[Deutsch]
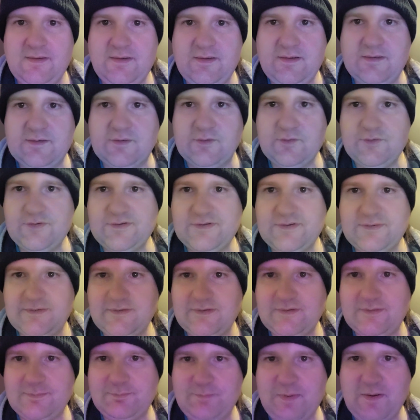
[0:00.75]
Ich grüße
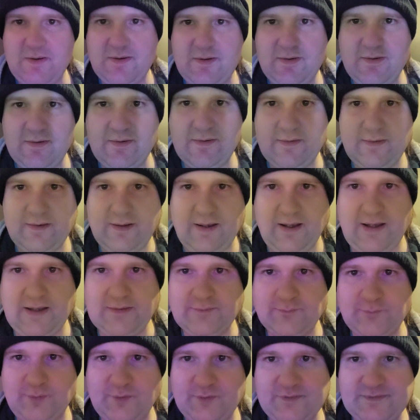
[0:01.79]
dich bei
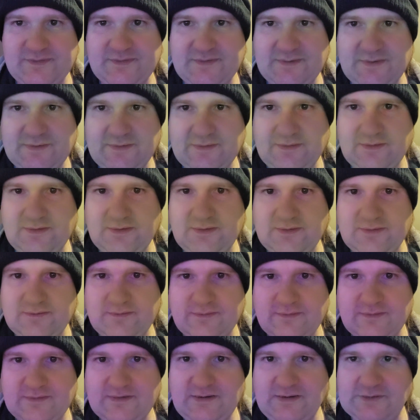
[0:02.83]
Unboxing and
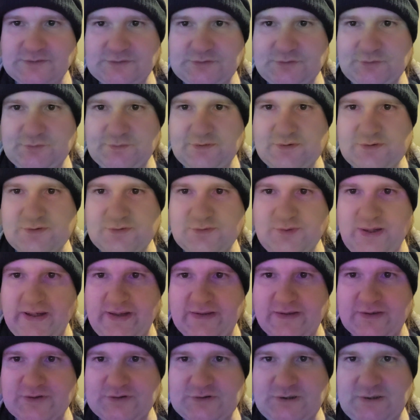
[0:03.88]
Eat. Ja, schön, dass du
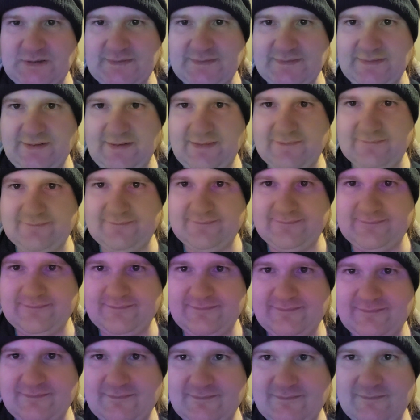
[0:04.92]
eingeschalten
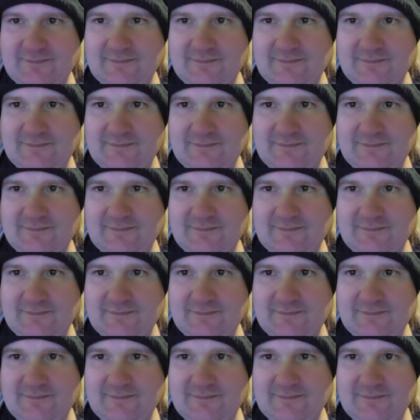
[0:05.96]
hast.